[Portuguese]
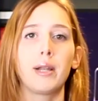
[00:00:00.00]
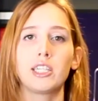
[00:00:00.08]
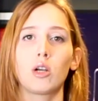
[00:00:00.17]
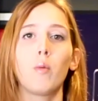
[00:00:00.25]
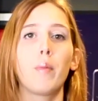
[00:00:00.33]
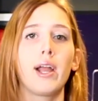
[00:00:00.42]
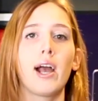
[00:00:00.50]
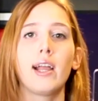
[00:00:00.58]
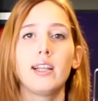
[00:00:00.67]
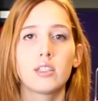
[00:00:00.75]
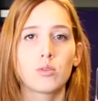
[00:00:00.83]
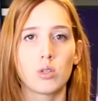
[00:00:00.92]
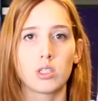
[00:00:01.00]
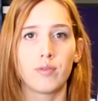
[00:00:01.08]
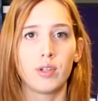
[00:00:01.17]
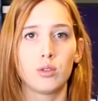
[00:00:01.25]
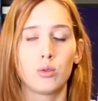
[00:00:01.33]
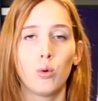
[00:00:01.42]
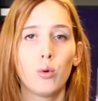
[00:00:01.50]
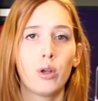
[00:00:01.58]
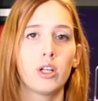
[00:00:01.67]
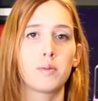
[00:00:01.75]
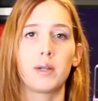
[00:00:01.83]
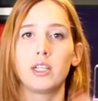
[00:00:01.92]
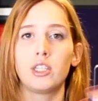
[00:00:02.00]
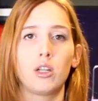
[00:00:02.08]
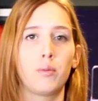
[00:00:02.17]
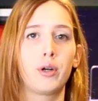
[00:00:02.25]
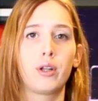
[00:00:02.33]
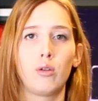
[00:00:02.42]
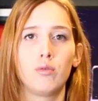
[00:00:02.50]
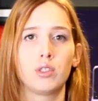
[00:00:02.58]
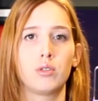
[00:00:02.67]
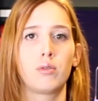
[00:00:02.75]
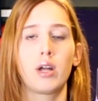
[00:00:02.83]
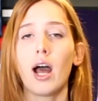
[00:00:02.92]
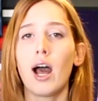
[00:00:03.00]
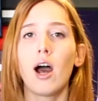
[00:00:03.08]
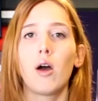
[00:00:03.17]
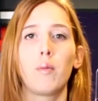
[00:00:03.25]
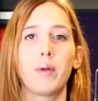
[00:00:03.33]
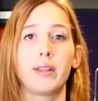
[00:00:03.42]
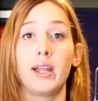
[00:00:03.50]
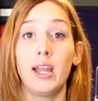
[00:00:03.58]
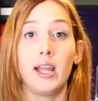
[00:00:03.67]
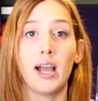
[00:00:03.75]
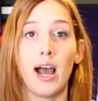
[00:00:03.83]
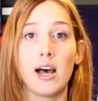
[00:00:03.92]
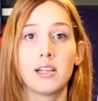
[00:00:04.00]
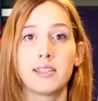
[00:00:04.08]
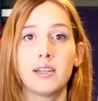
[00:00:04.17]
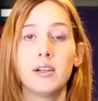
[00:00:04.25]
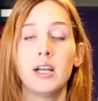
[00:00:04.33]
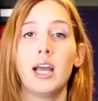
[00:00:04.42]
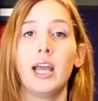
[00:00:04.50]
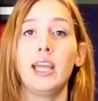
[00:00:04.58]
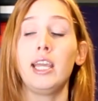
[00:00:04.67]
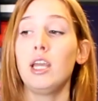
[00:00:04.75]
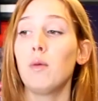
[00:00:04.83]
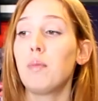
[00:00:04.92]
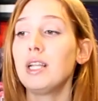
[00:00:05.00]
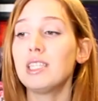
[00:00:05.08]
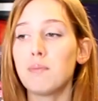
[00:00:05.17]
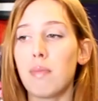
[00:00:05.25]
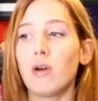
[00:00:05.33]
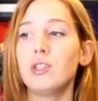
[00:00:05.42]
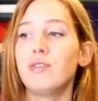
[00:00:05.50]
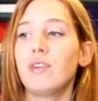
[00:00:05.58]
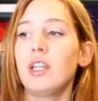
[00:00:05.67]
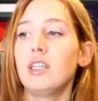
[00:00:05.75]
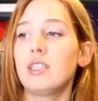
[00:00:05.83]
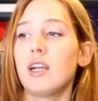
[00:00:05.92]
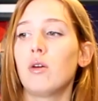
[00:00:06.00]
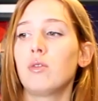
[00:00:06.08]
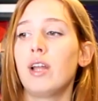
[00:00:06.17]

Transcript: para te acompanhar aí nas suas aventuras, para deixar no porta-luvas do carro, para ter em casa. E o principal diferencial